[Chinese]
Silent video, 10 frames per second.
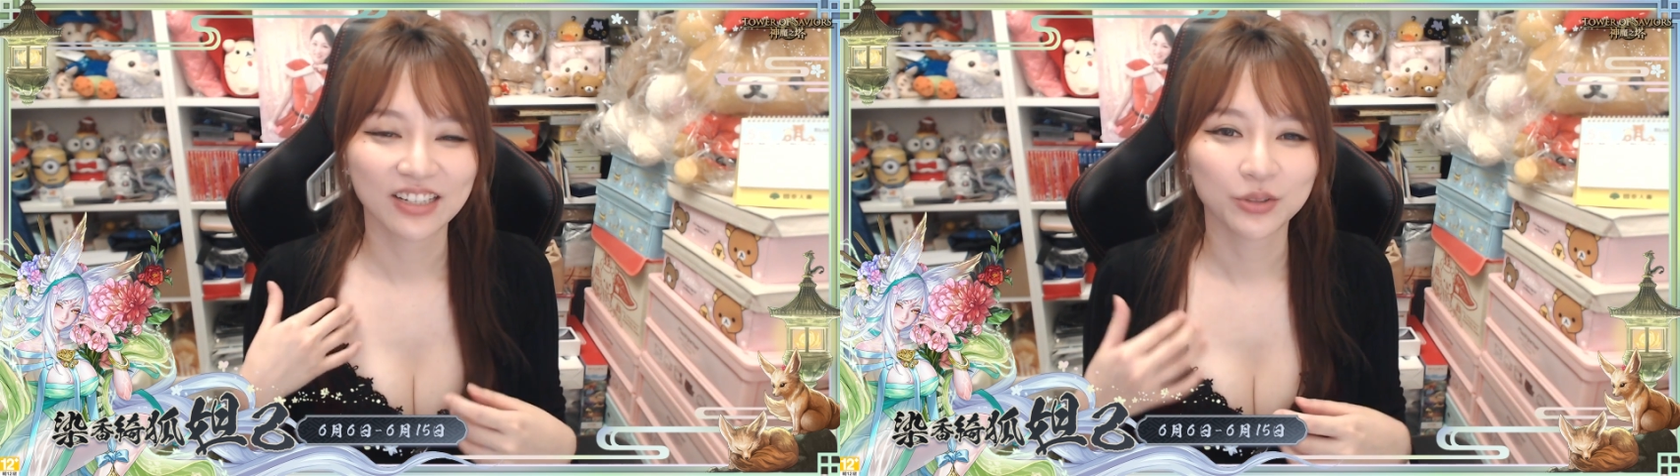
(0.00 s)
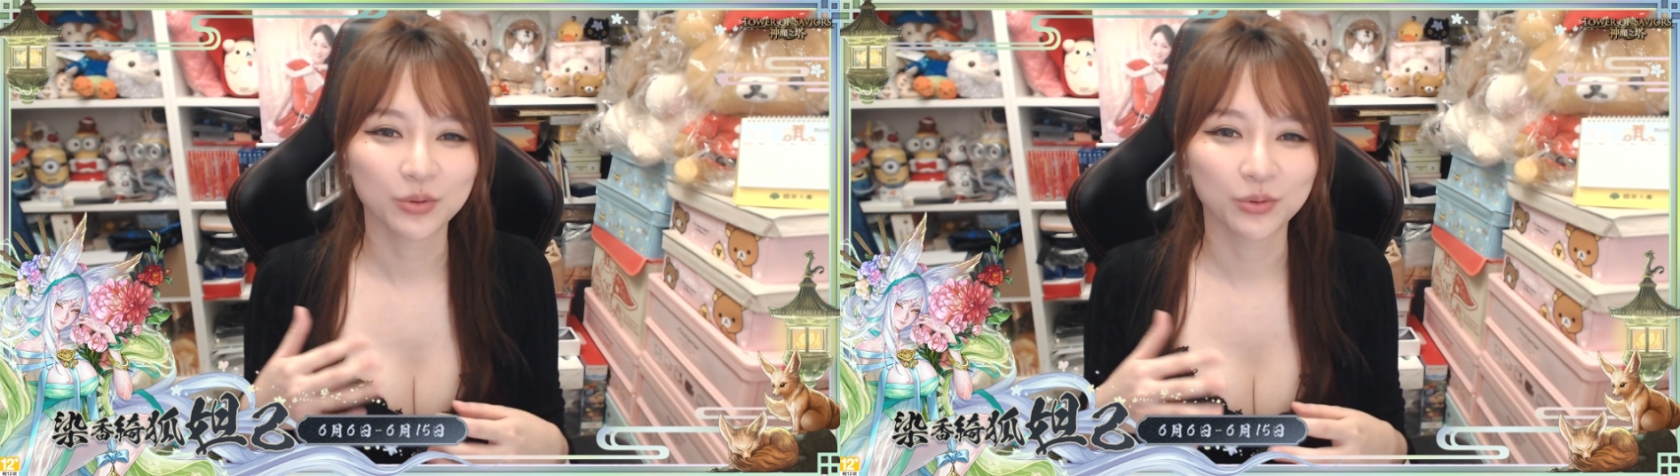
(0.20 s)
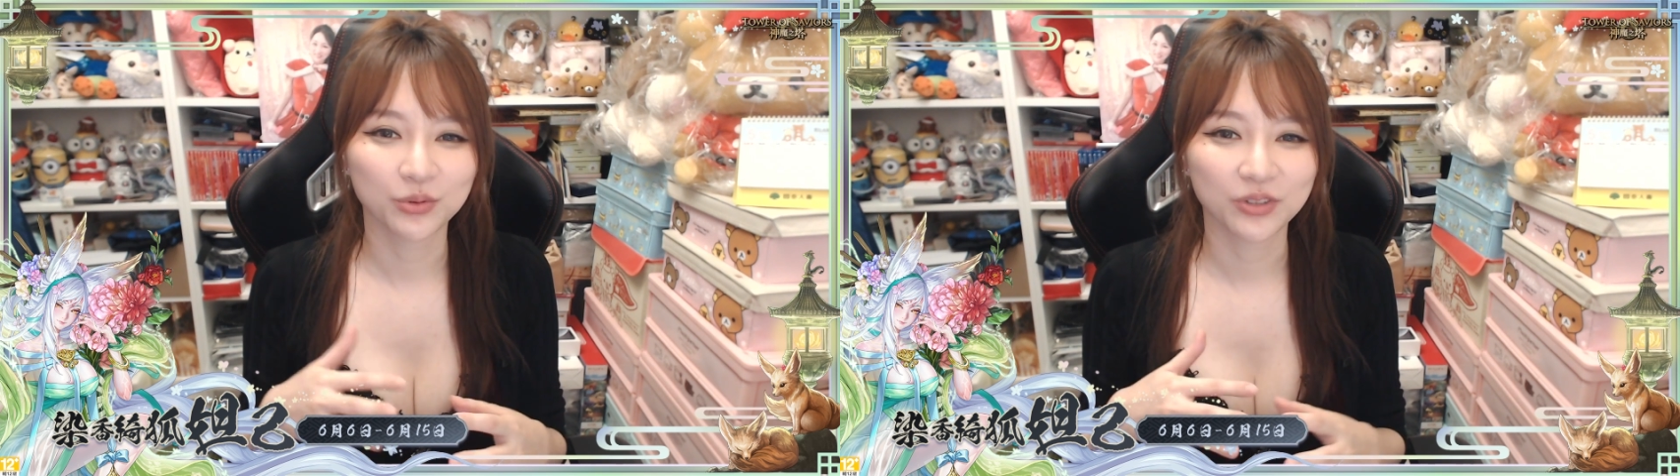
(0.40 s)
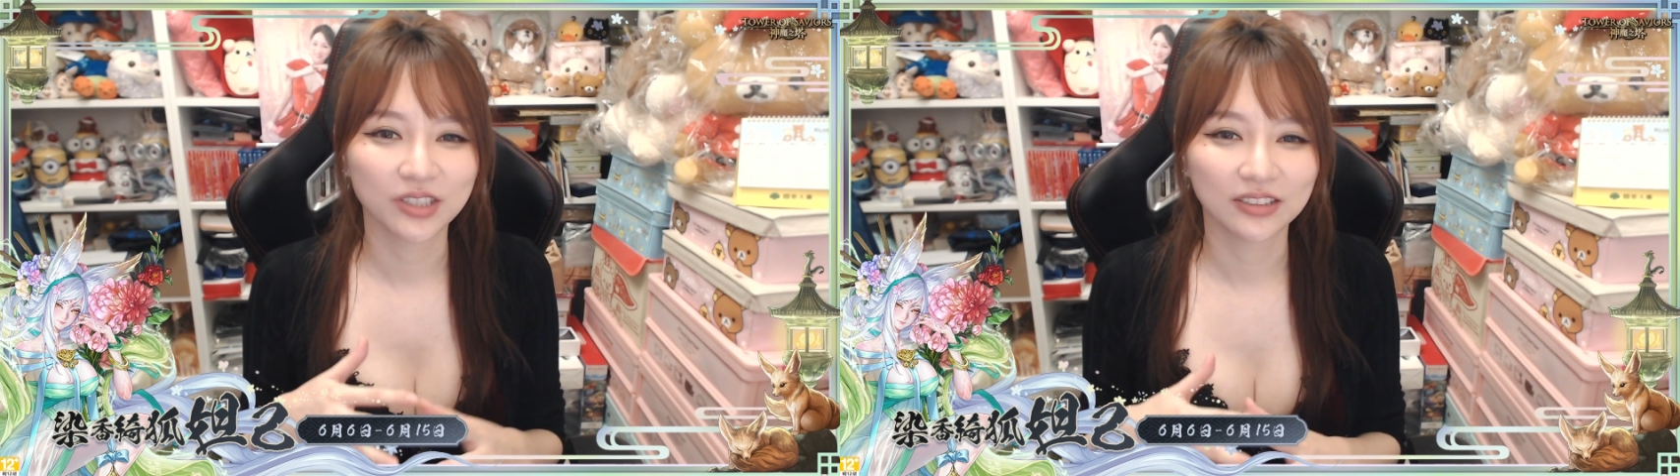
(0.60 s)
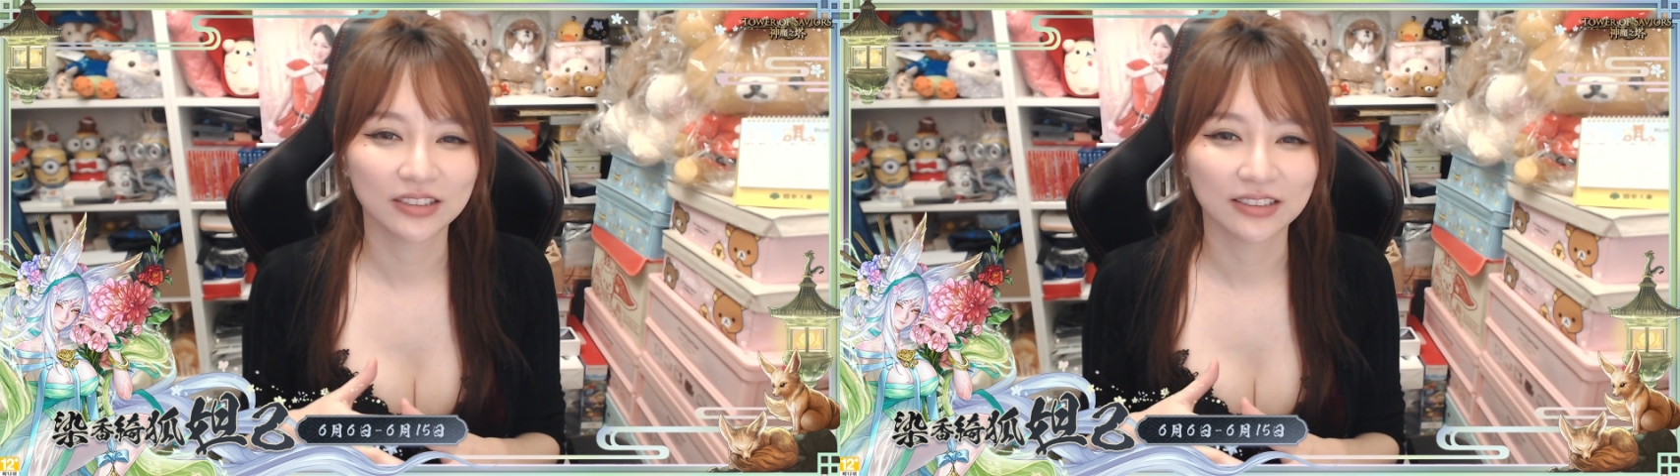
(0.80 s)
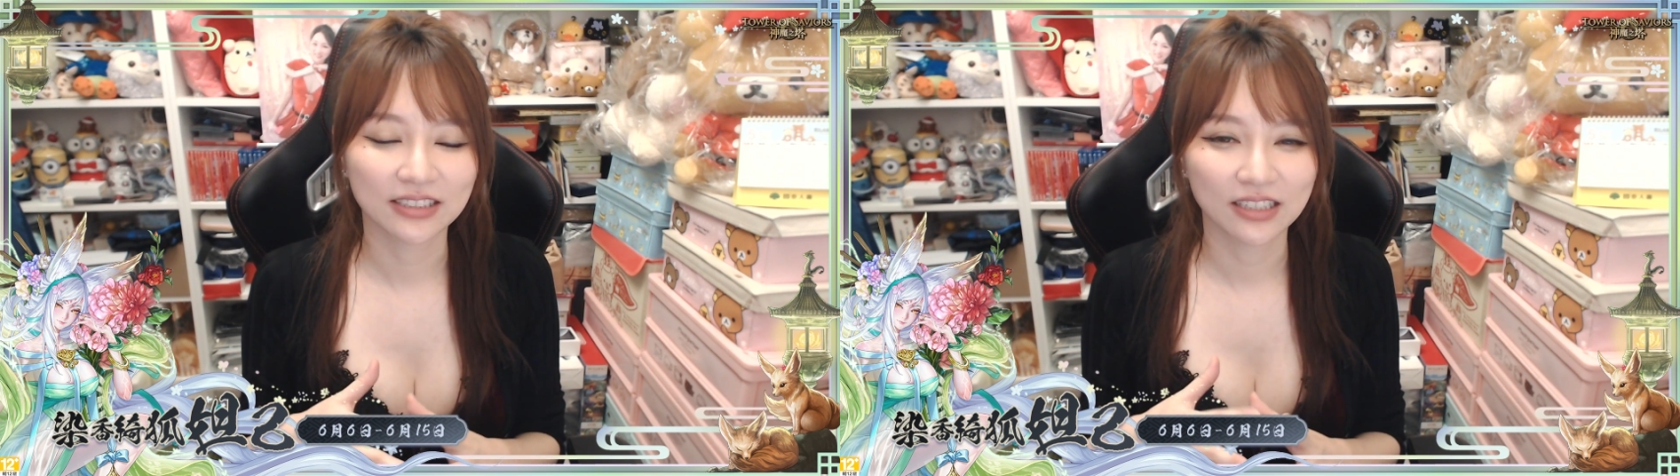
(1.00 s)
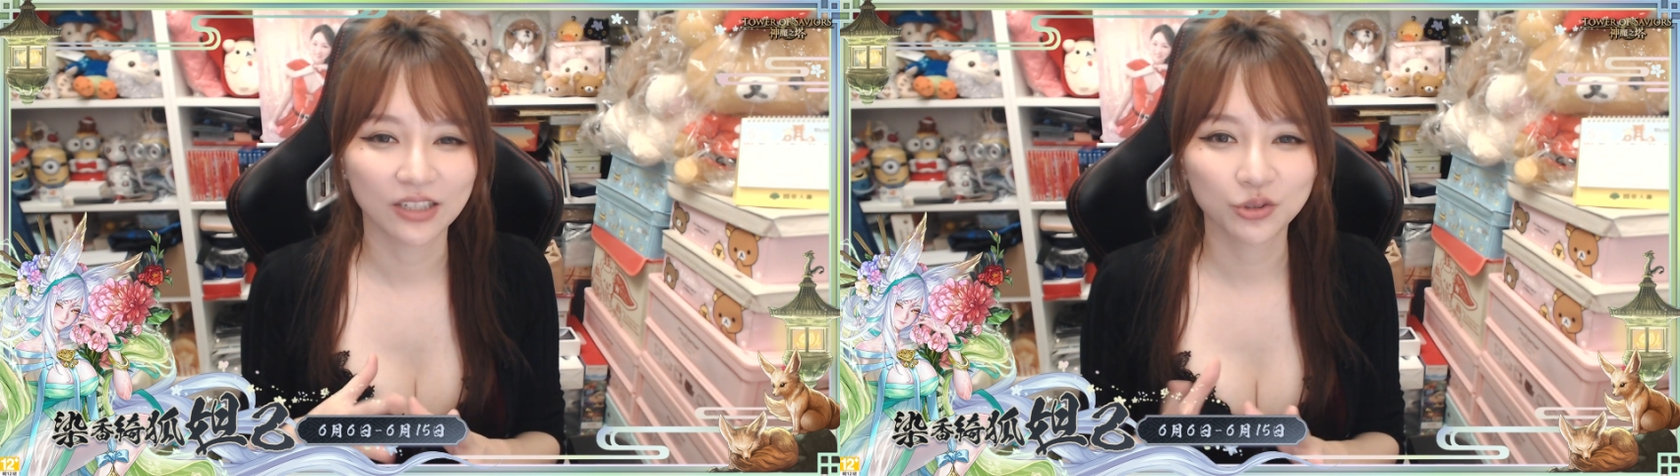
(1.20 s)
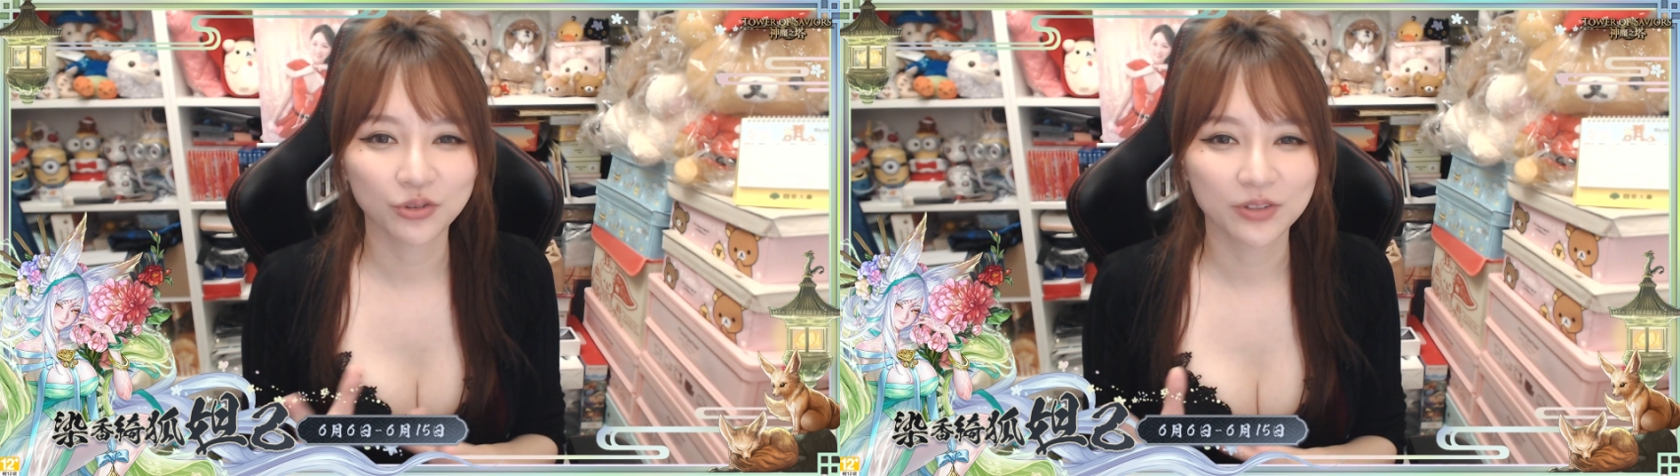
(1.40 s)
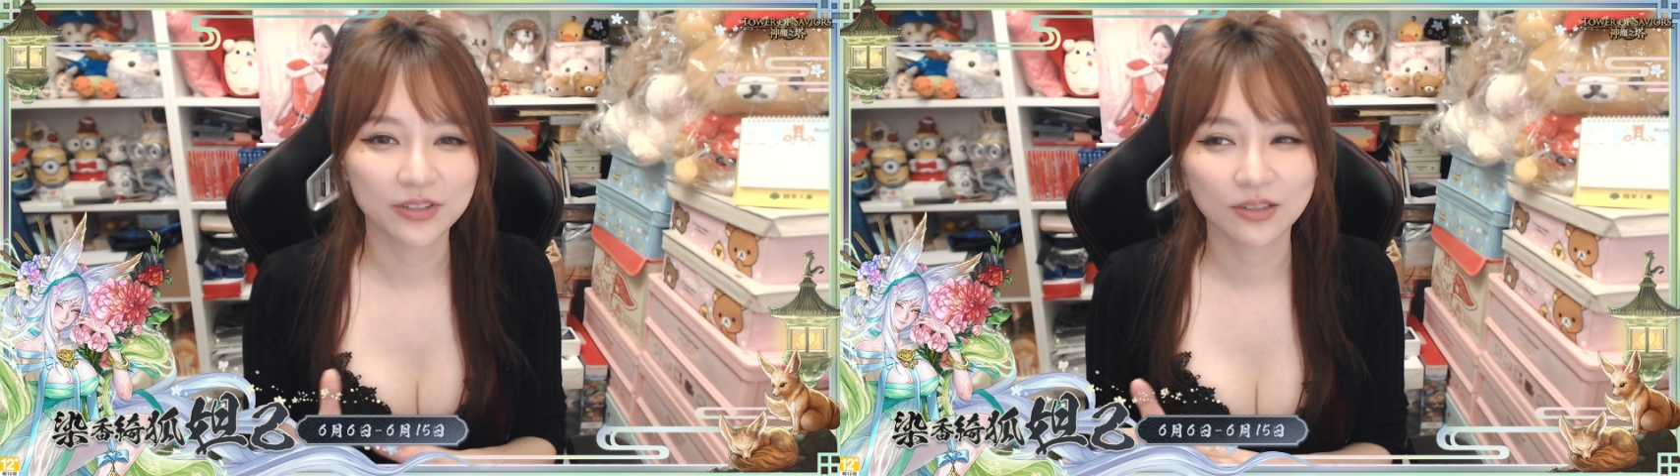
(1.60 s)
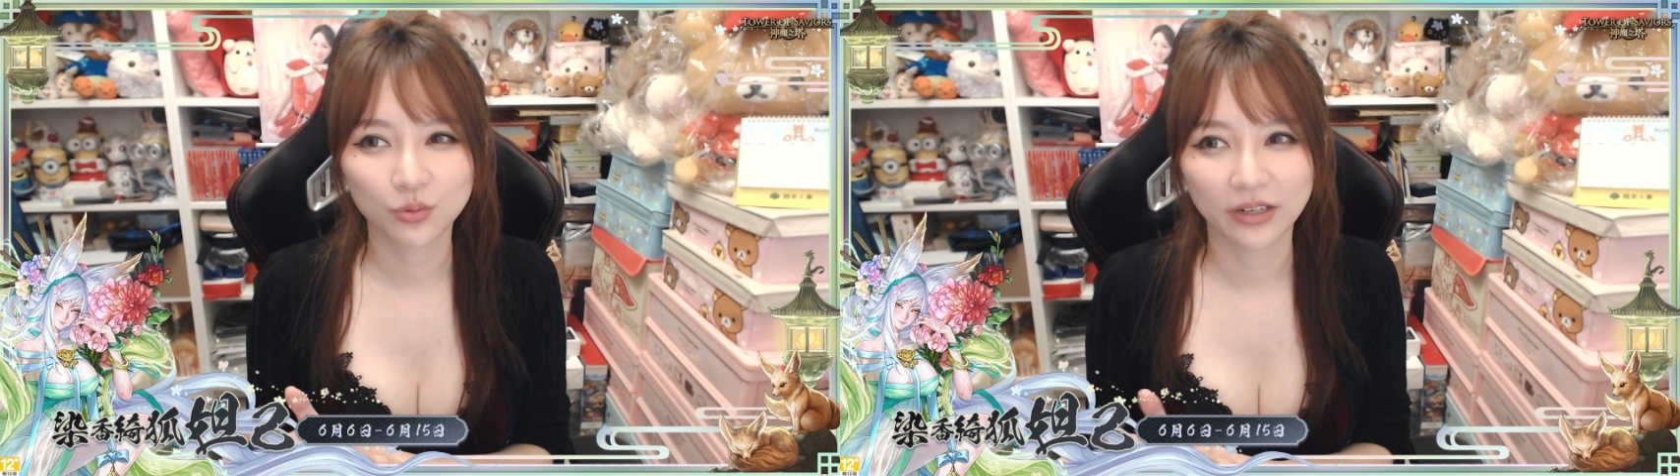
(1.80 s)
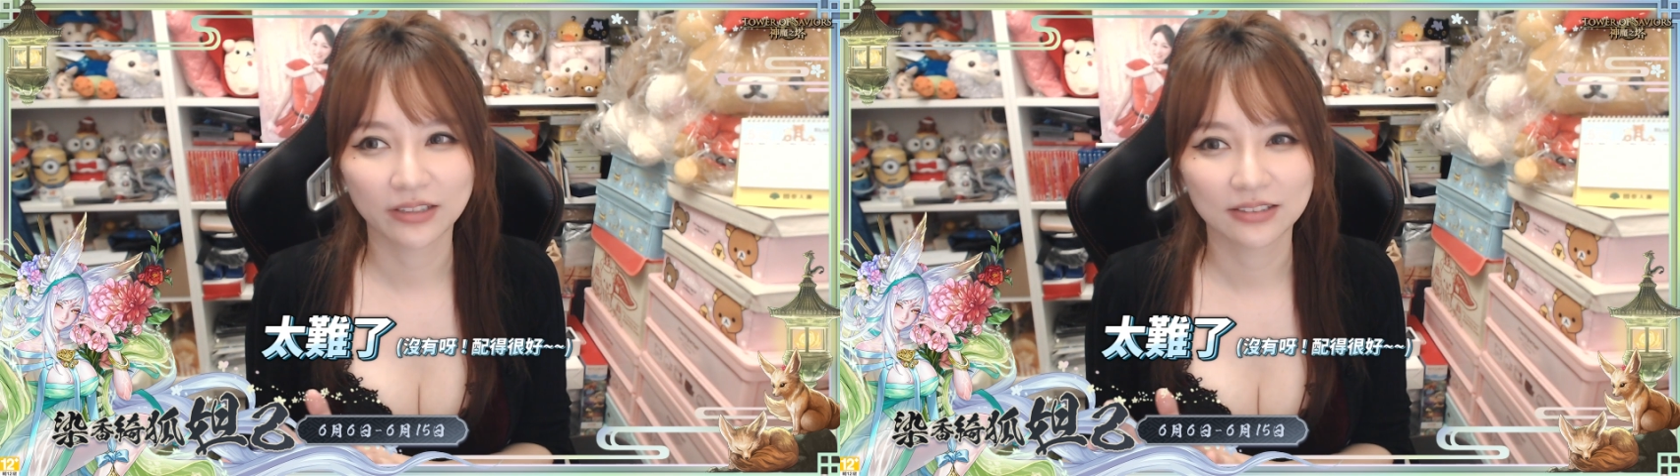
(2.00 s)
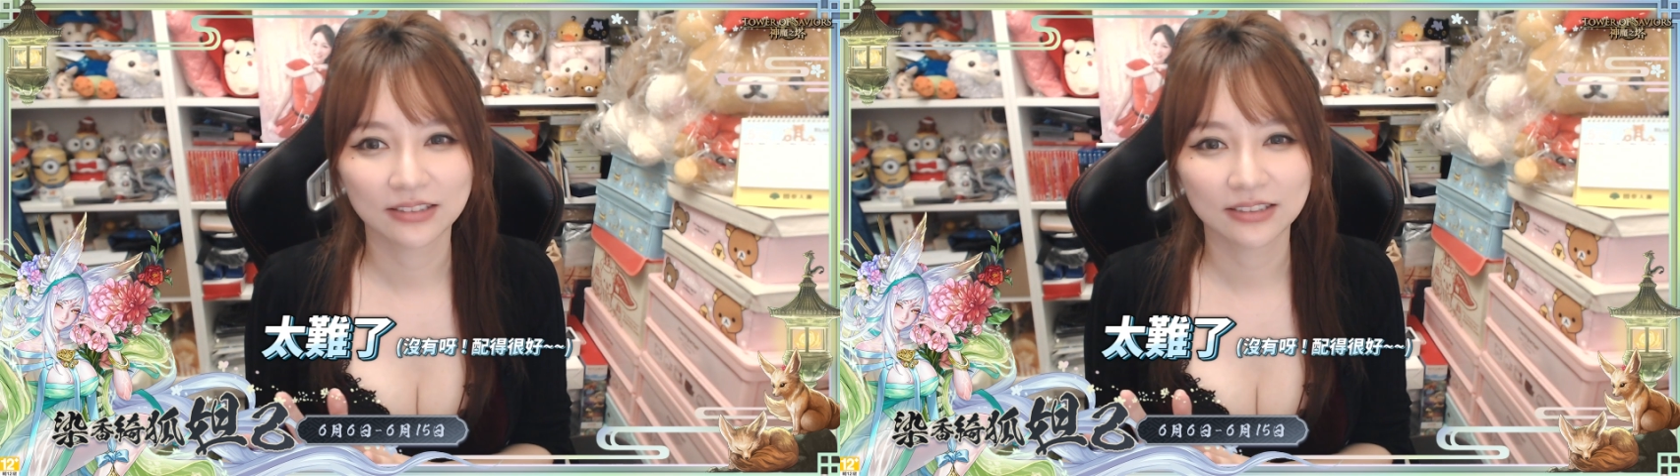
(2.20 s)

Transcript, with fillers: 所以我觉得整个要诠释出来就